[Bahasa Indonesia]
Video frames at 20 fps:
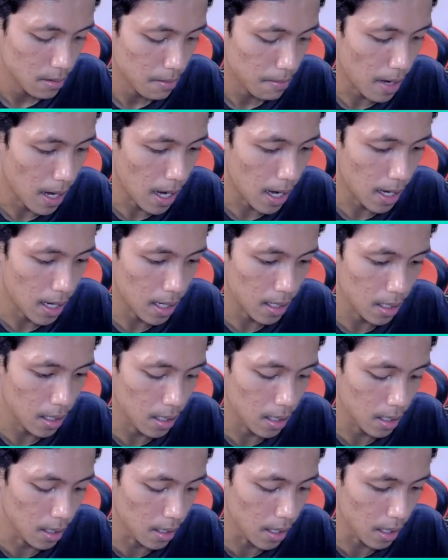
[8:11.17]
Mahal sih
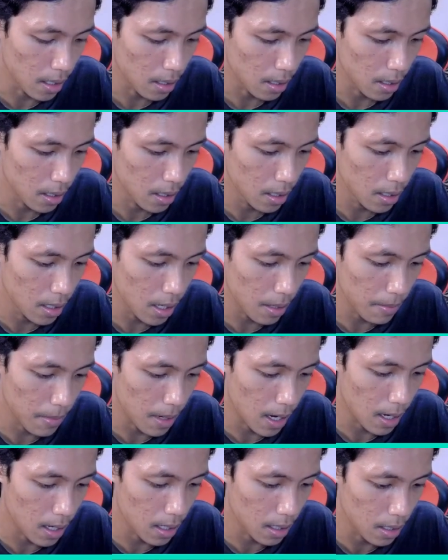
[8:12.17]
ini deck. Ini deck
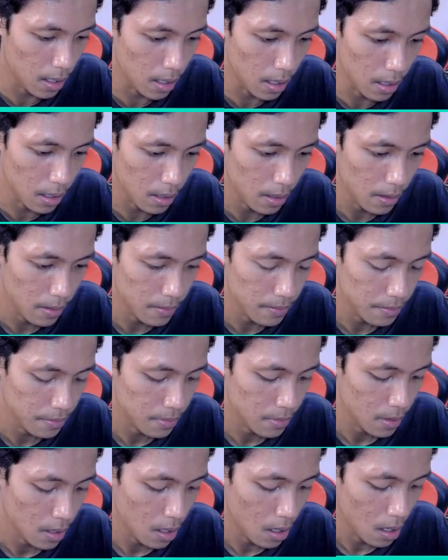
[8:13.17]
mahal sih guys.
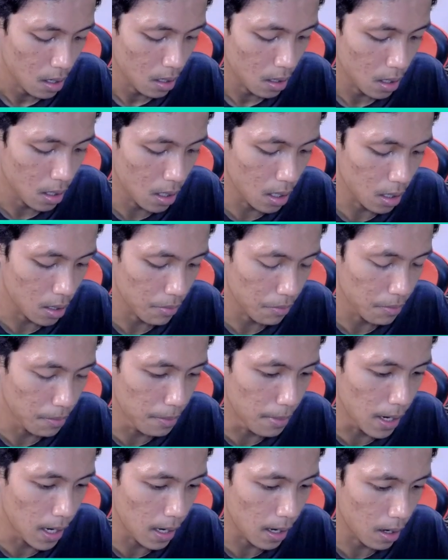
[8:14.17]
Tidak
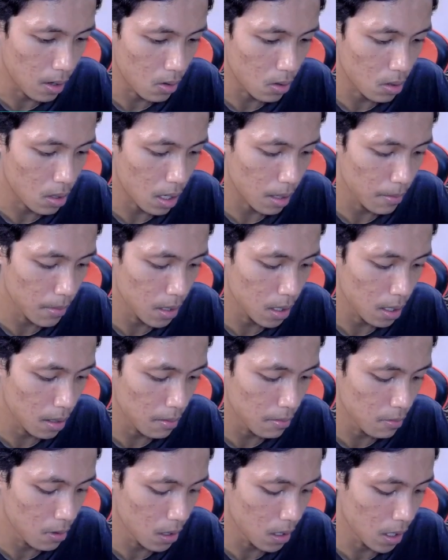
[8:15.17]
sembarang orang bisa
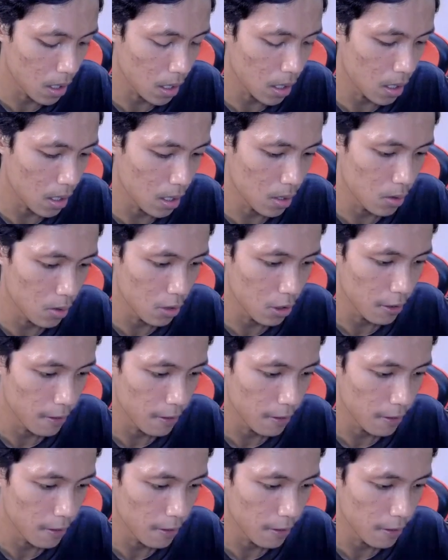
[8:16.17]
membuat deck ini cuy.